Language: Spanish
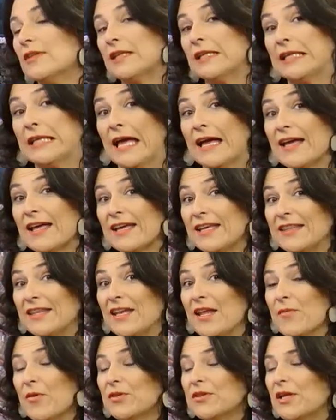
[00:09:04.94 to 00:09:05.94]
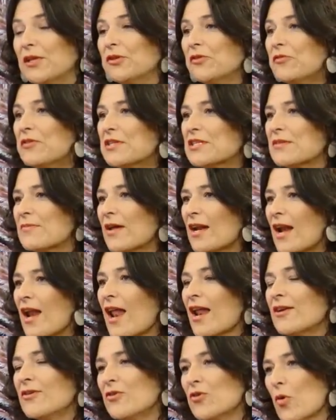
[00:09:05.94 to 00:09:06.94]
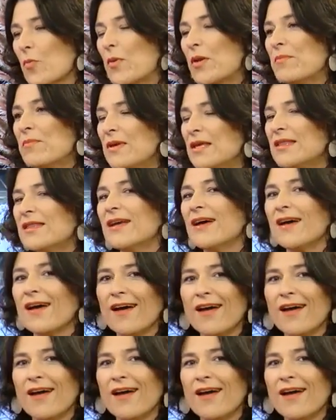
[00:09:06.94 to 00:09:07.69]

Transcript: ya que tenemos tanto fin de semana largo, nos permita